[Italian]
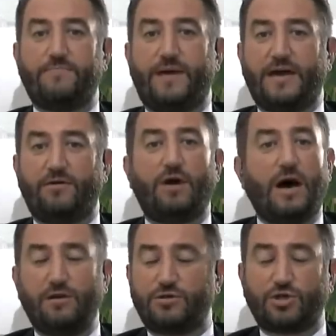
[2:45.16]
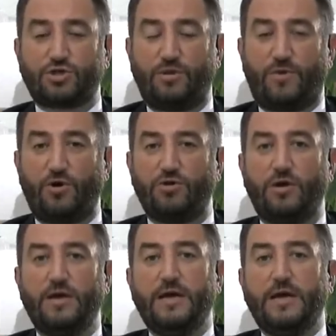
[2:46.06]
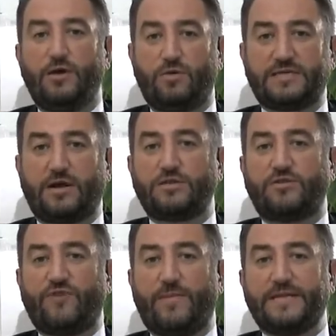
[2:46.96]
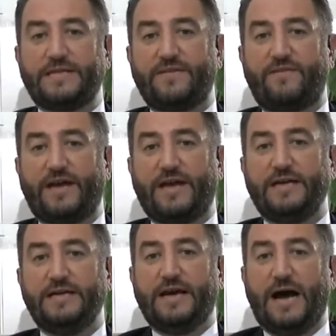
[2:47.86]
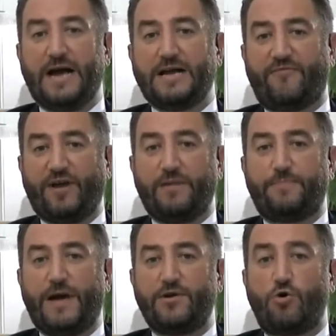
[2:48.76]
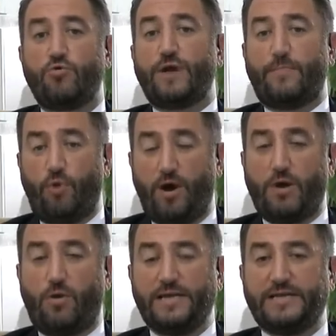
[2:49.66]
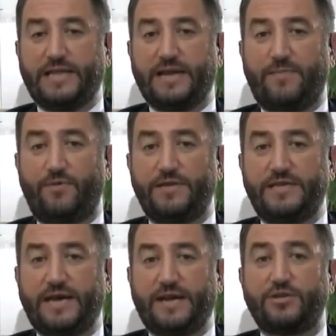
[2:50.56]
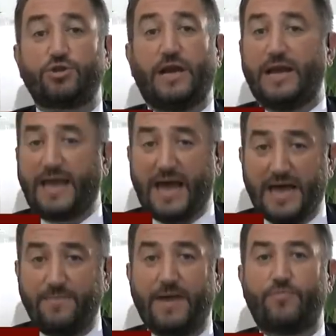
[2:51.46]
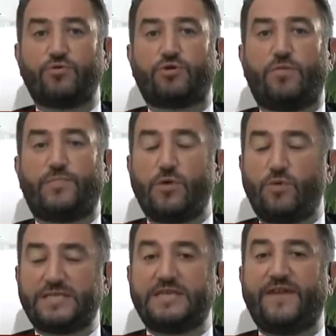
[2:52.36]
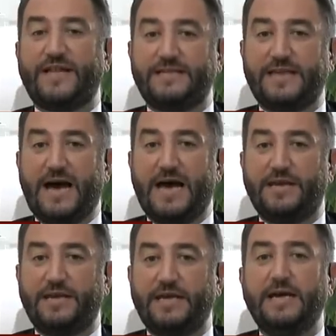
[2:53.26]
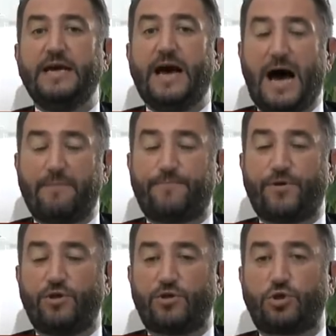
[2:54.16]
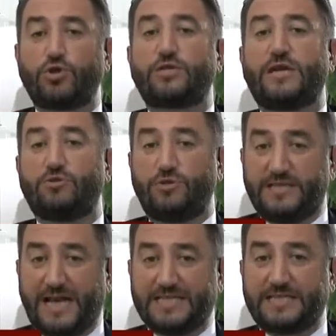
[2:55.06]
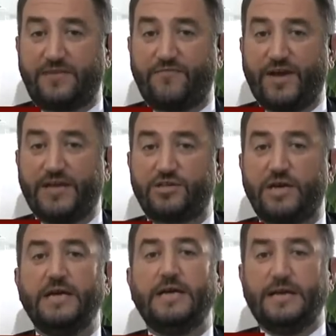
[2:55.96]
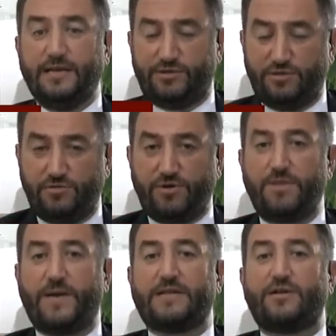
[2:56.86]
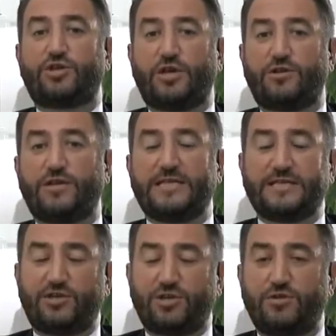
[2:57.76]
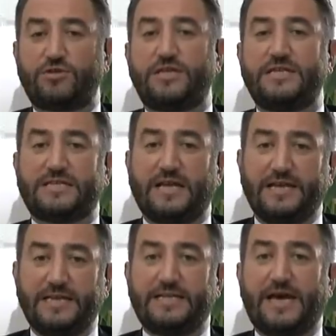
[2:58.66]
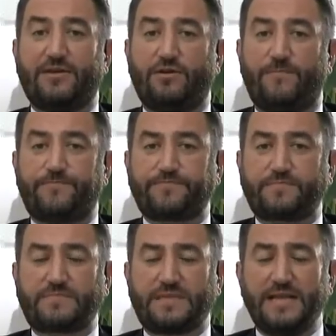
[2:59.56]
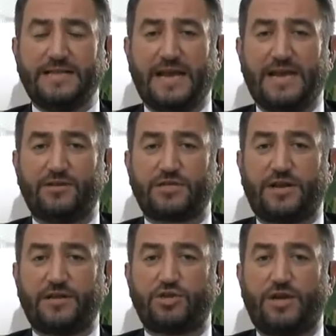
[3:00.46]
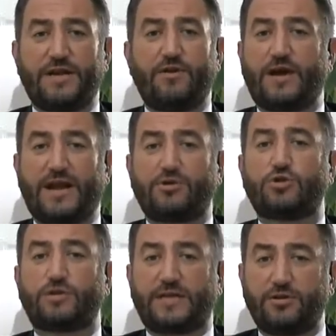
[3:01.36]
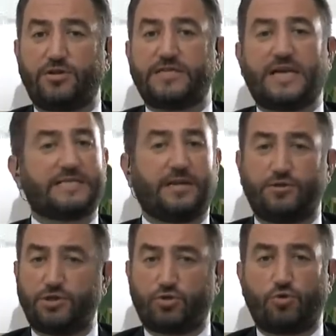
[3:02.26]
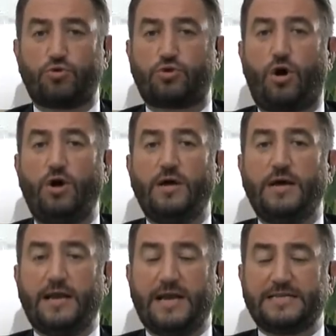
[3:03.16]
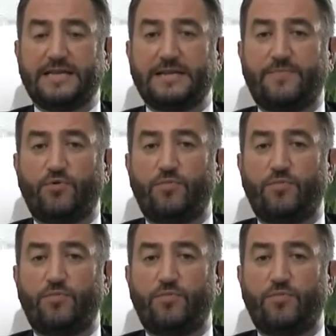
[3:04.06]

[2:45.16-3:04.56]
né in meno, allo stesso modo. Questa cosa ovviamente deve anche fare il paio con una buona qualità della politica regionale che ahimè purtroppo in questi 20 anni ha prodotto soltanto disastri invece. Ripeto, il centrodestra e il centrosinistra all'interno della nostra regione hanno creato soltanto disastri, hanno distrutto la sanità